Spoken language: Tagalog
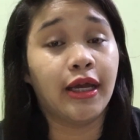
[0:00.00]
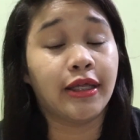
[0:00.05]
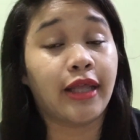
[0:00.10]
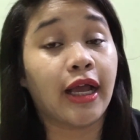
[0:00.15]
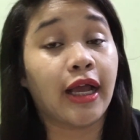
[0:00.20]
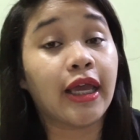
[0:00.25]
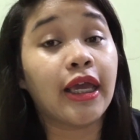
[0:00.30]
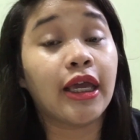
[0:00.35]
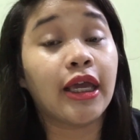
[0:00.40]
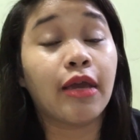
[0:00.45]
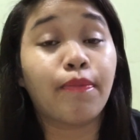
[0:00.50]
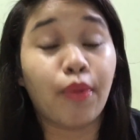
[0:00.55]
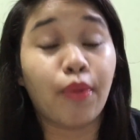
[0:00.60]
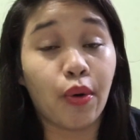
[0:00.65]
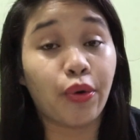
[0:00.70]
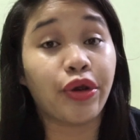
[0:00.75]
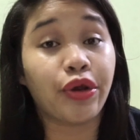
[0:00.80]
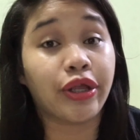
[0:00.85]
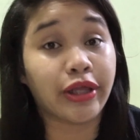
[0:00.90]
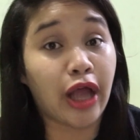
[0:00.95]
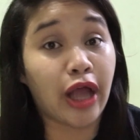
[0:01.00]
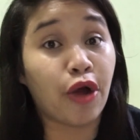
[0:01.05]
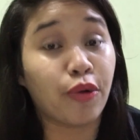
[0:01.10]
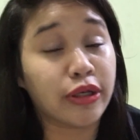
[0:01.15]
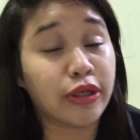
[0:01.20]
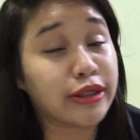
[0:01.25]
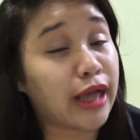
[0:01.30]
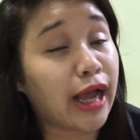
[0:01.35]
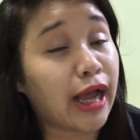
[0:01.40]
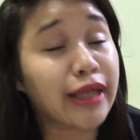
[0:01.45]
Nanghihingi po ako ng tawad
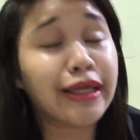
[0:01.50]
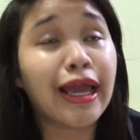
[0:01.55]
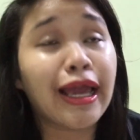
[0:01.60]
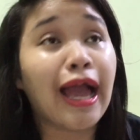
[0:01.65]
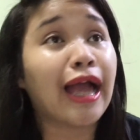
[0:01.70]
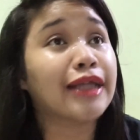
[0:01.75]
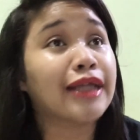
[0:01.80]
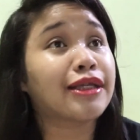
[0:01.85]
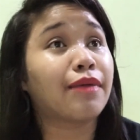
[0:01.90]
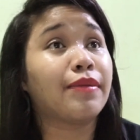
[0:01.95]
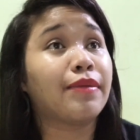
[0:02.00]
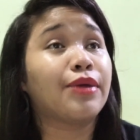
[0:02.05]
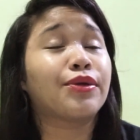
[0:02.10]
sa kanya. Sabi